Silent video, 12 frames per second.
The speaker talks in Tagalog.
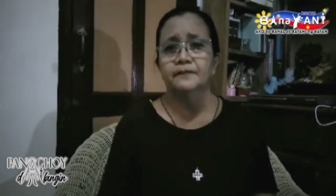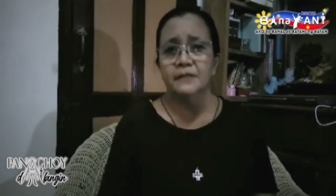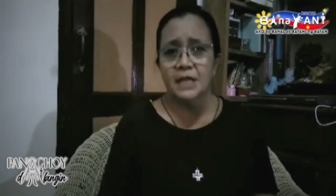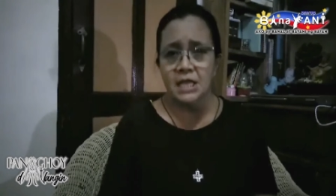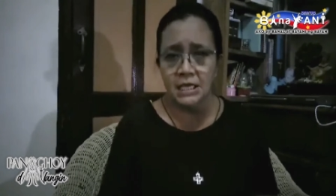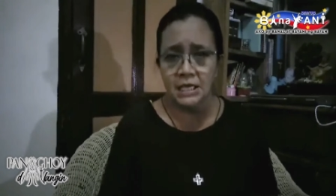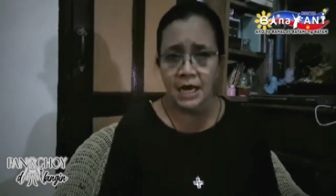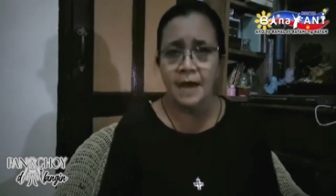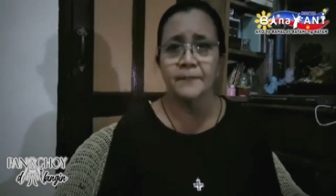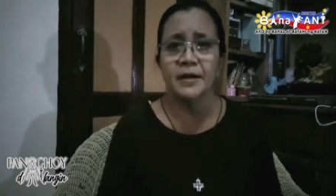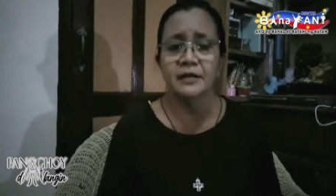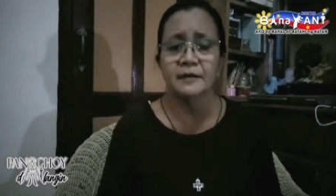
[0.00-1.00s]

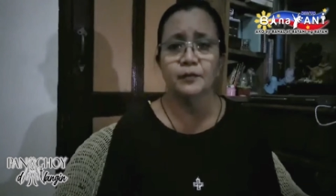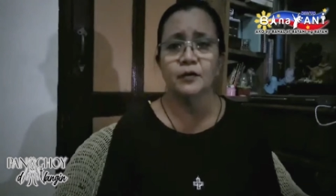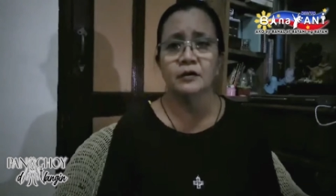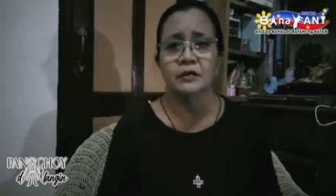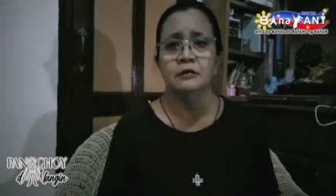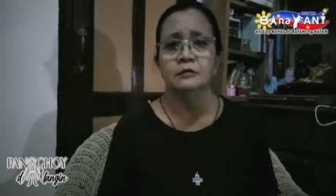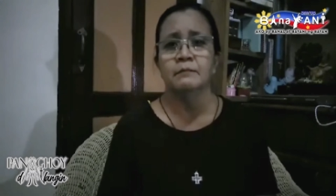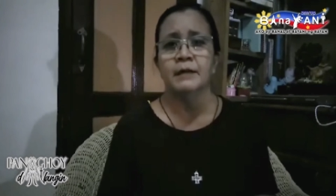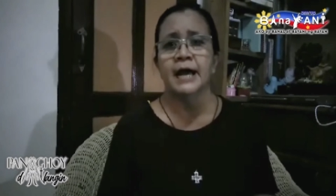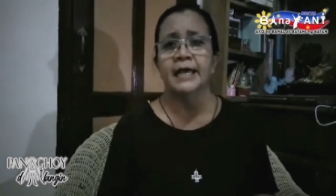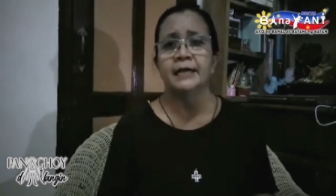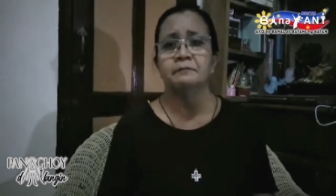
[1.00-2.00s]
Nahihirapan na po ang iyong
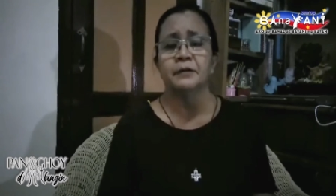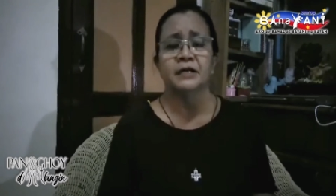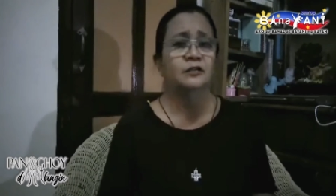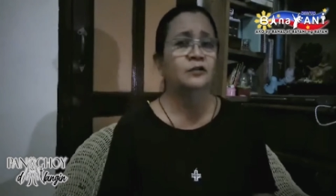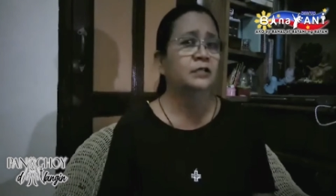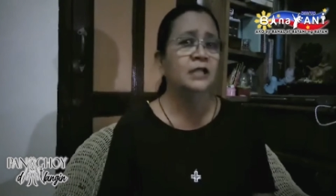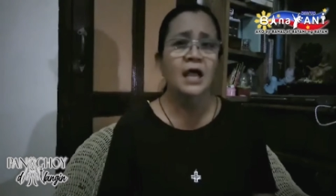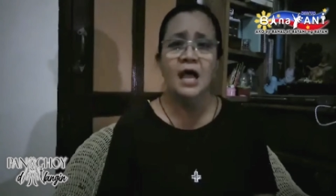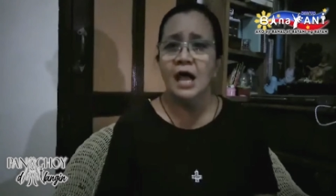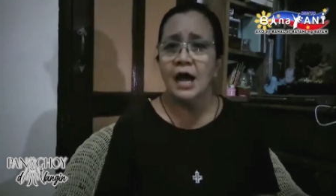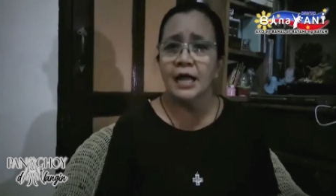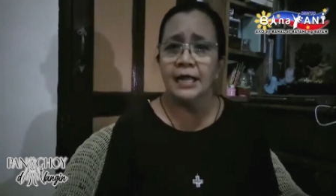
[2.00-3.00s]
bayan, Panginoon.
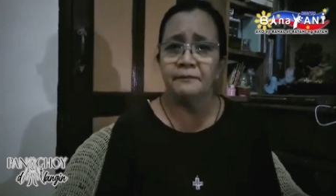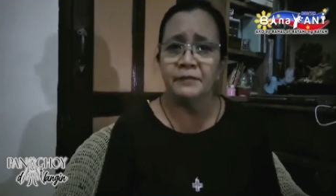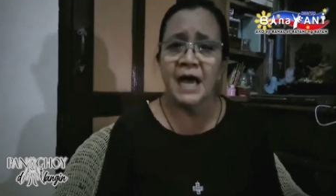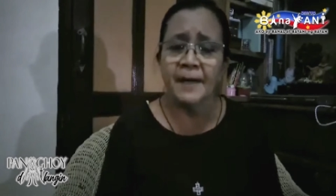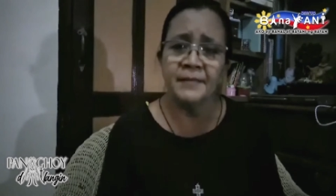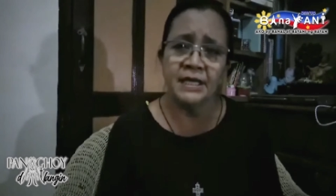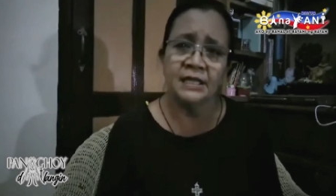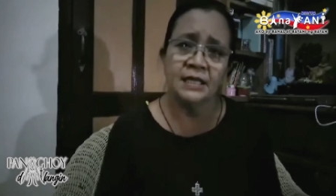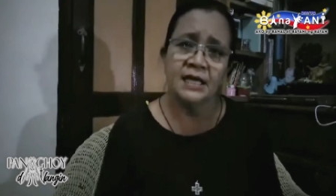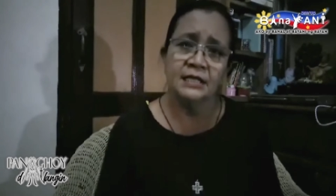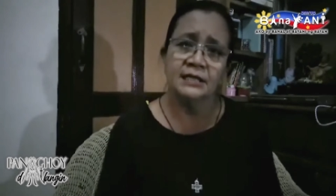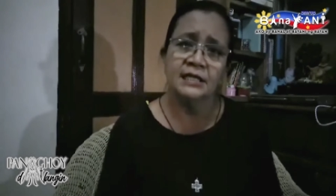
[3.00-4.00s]
Alam namin na
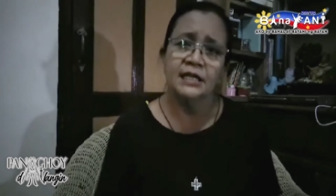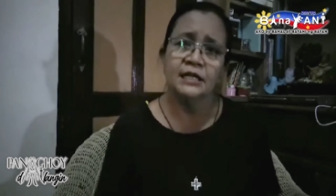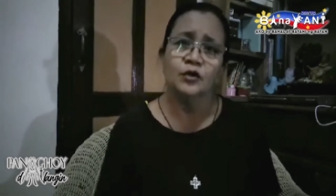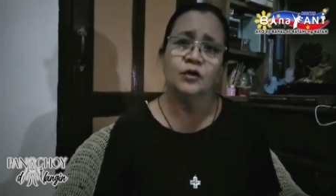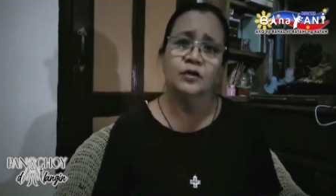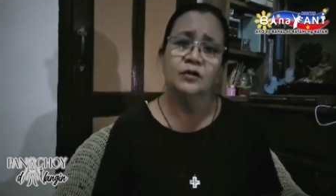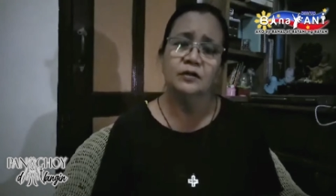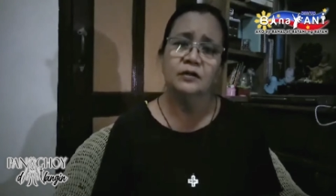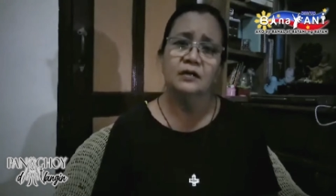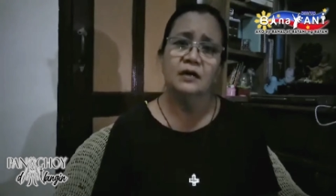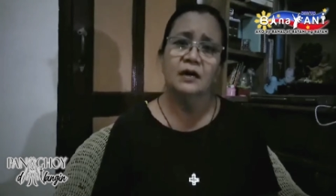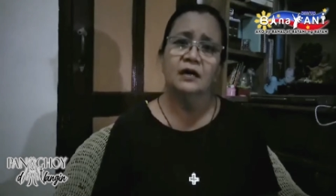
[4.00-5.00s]
hindi ito
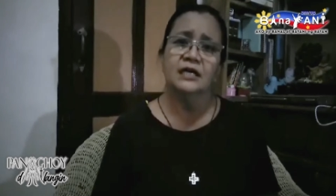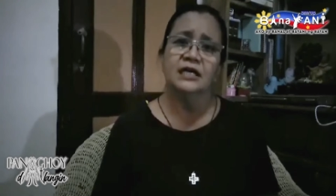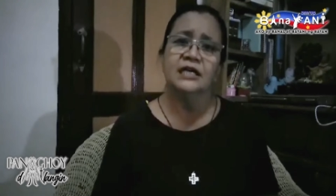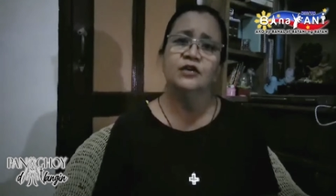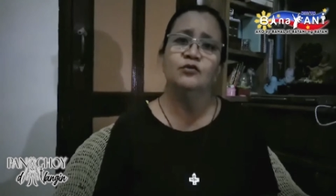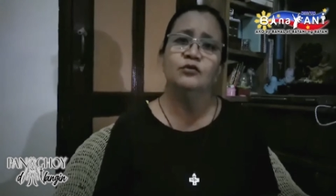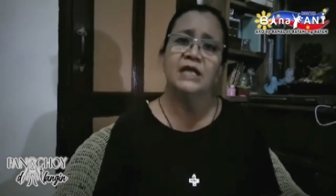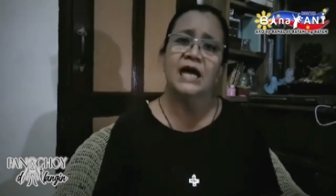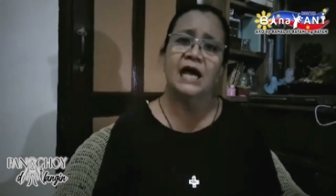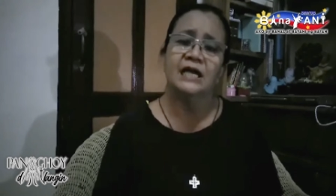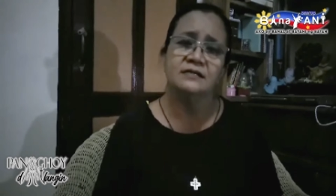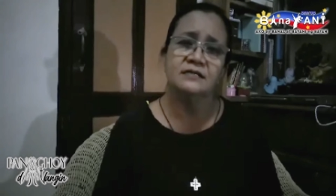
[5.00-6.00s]
ang iyong
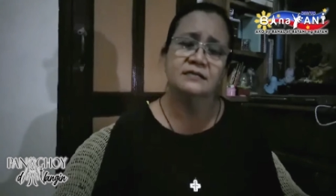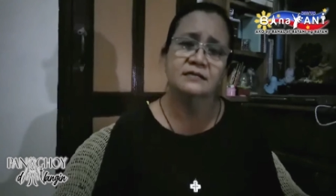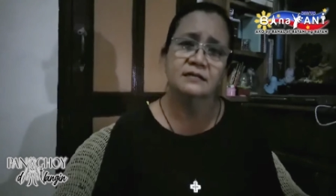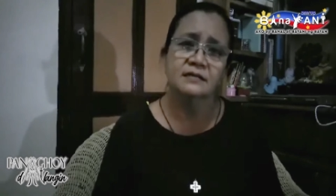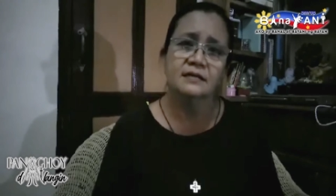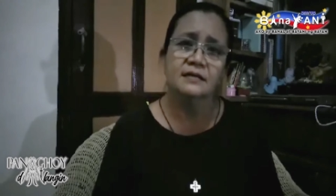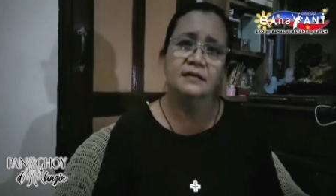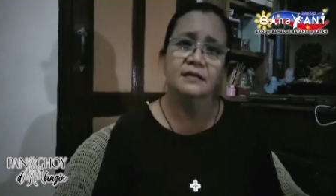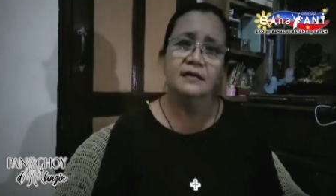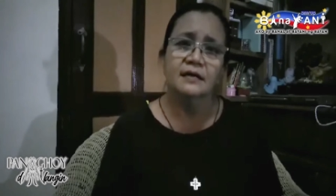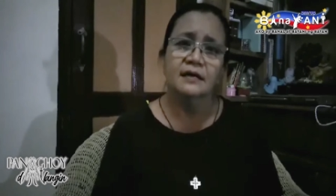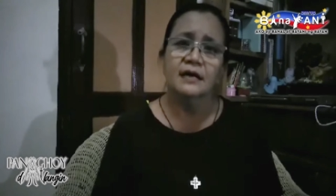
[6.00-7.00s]
nais.
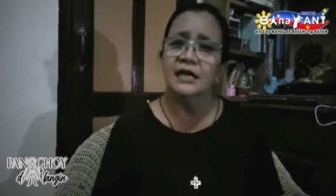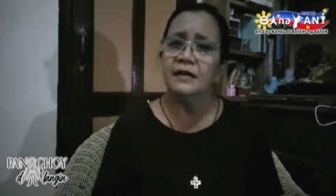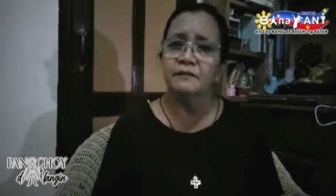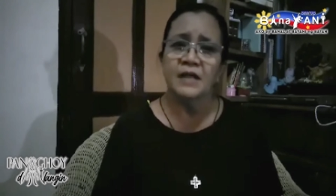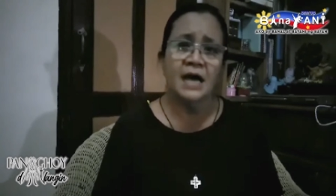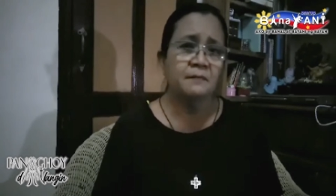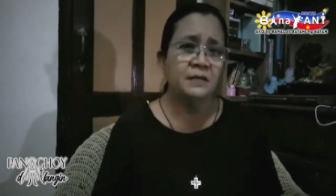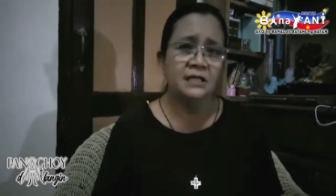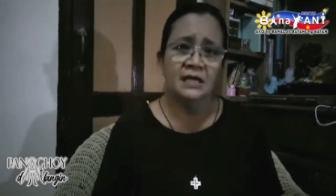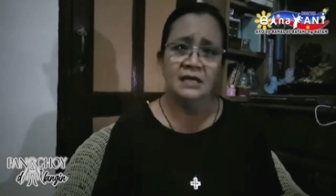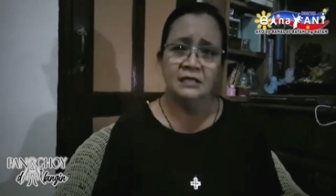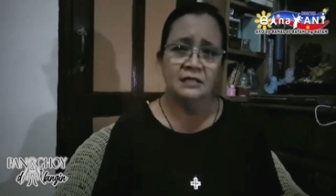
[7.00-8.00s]
Alam namin
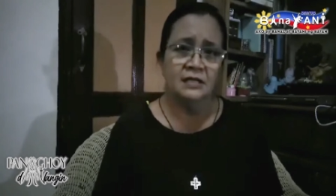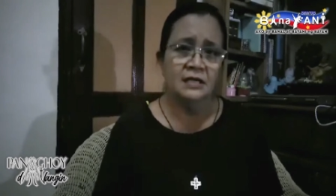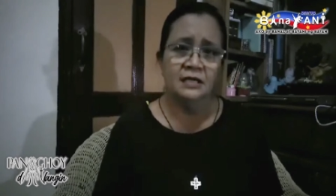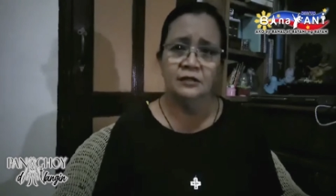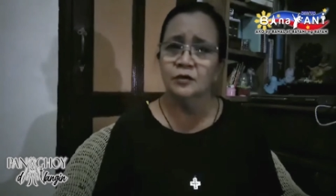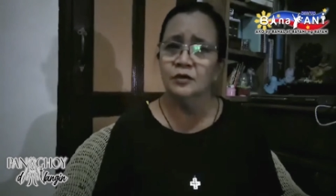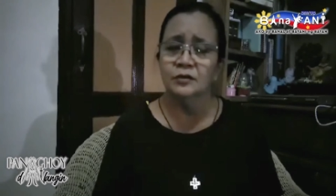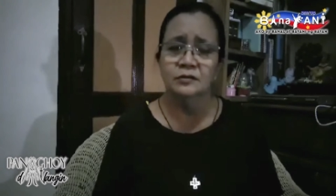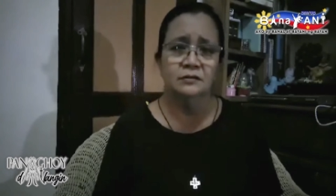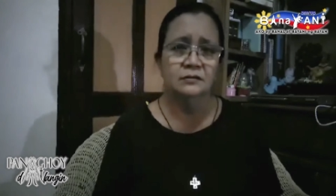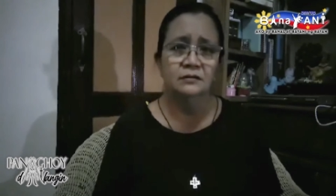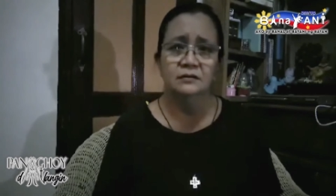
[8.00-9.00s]
na hindi ito